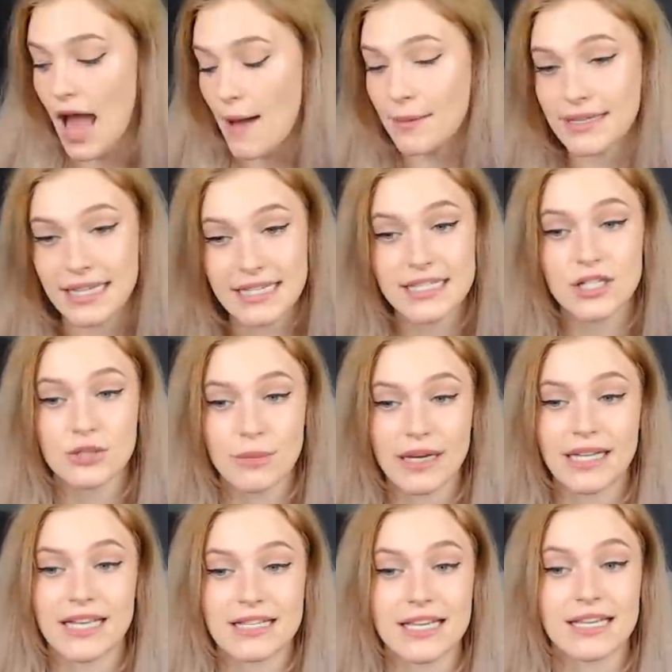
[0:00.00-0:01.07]
Aber das hier
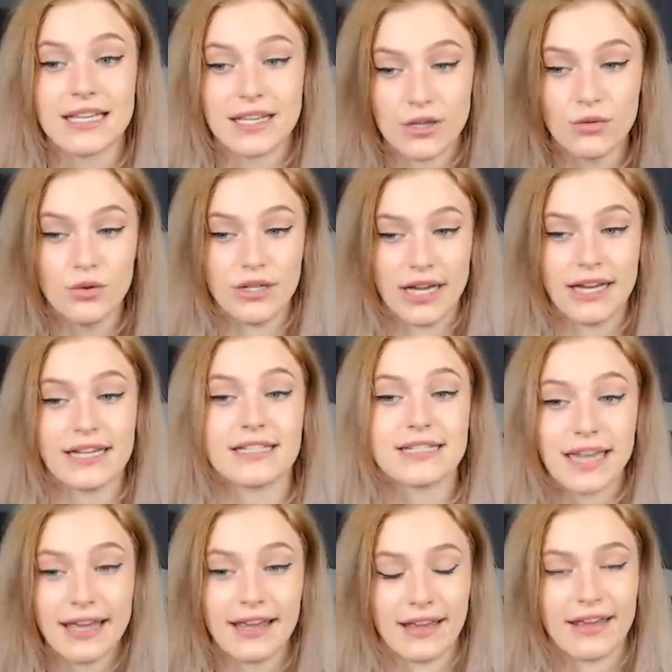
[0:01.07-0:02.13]
schmeckt tatsächlich gut, ja, das
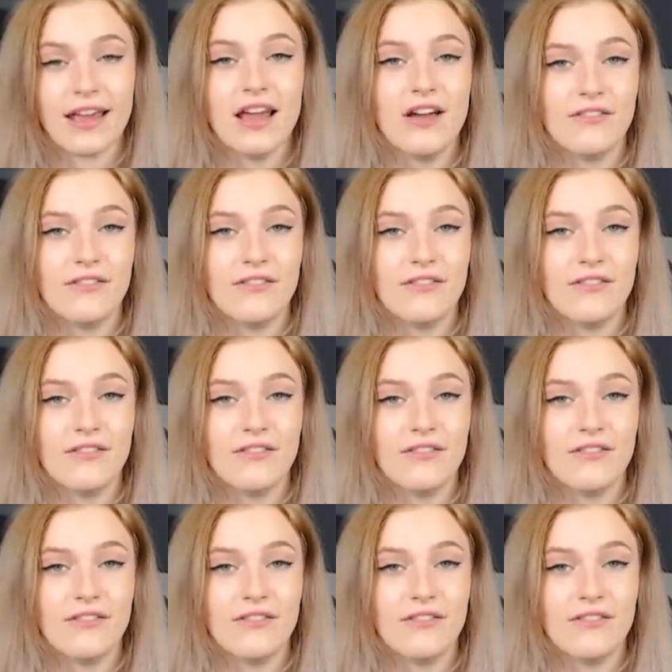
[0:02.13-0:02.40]
trinke ich.